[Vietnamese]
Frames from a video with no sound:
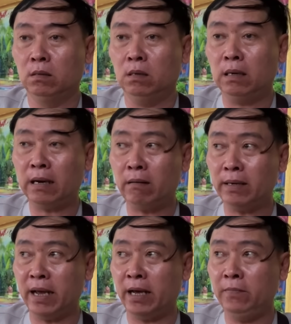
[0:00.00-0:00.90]
là nói như
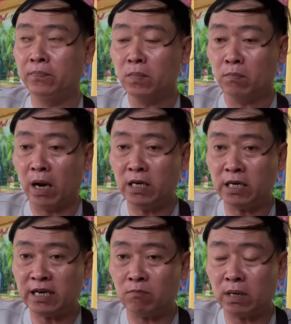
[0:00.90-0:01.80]
vậy bởi vì
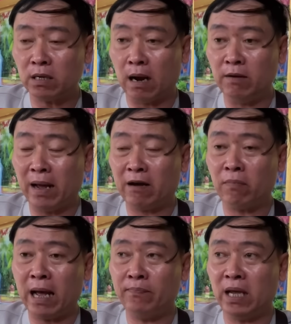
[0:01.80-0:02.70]
trong cái đời mạng
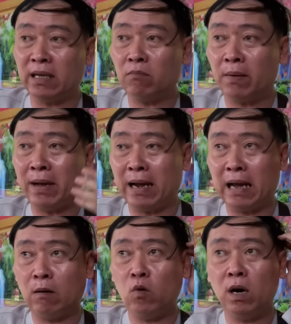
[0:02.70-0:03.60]
pháp này trong cái mạng
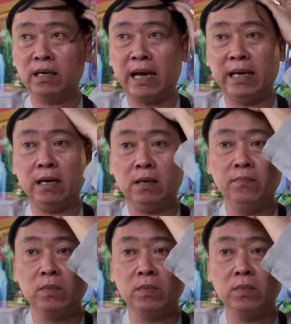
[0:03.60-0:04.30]
hạo ngôn này á